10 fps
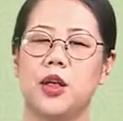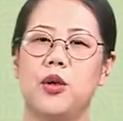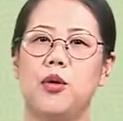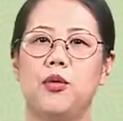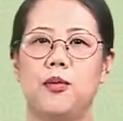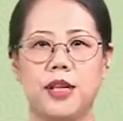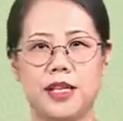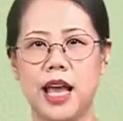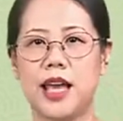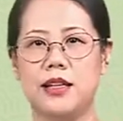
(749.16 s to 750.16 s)
我们
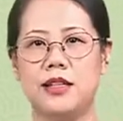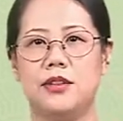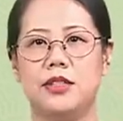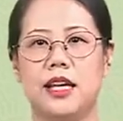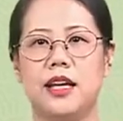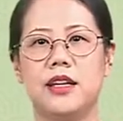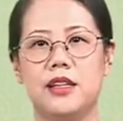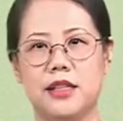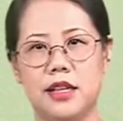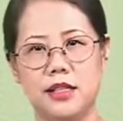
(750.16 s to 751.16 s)
下一个小节
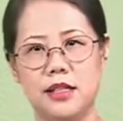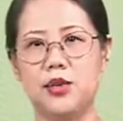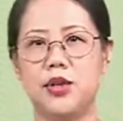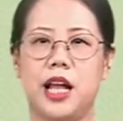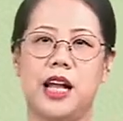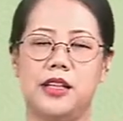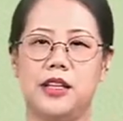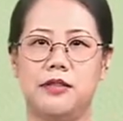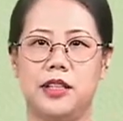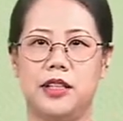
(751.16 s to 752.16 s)
将继续谈这个
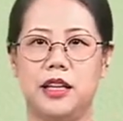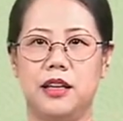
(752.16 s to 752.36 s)
问题。